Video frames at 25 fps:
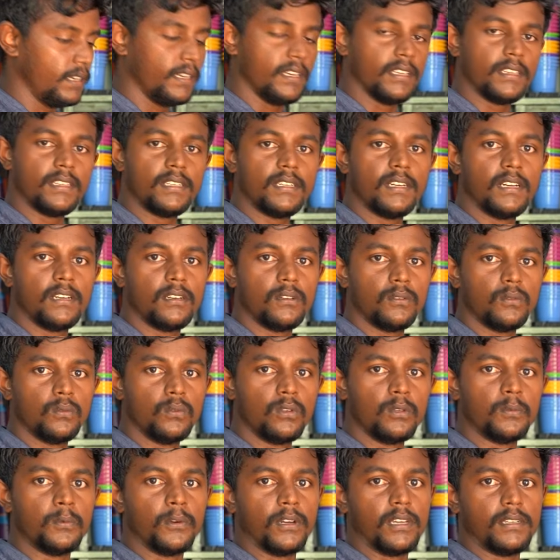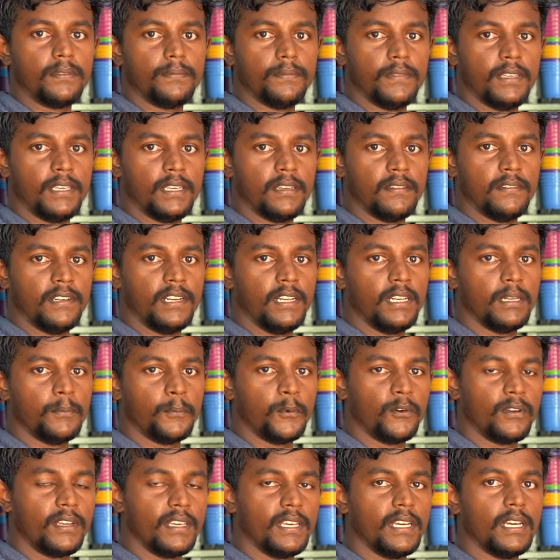நீங்கள் எத்தனை நாளும் ஊருக்கு போகலாம் நீங்கள் வெளியில்
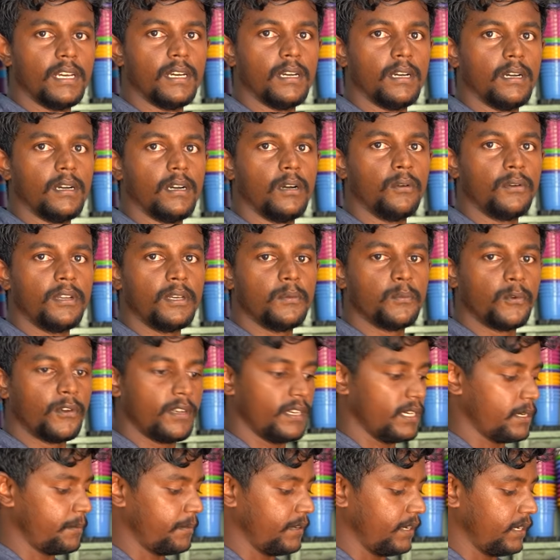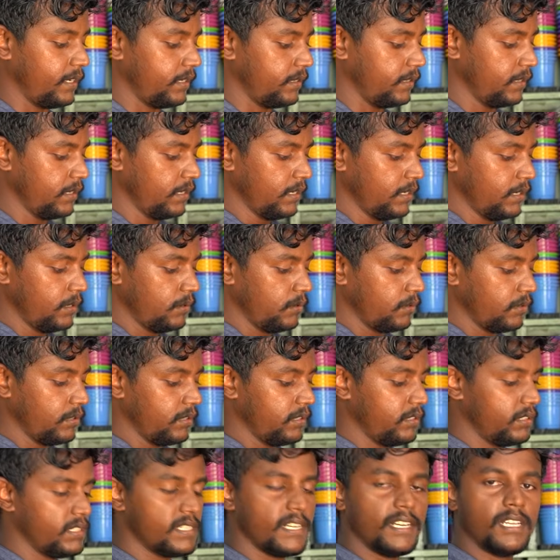போகிறீங்க அவுட்டிங் போகிறீங்க அப்படின்னா
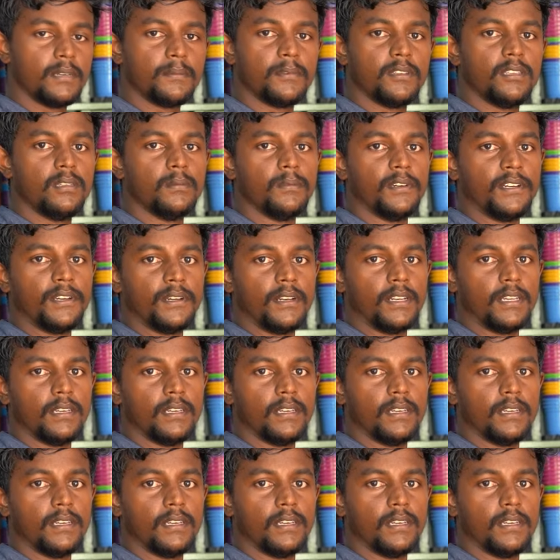உங்களுக்கு செடியை பற்றி பயம்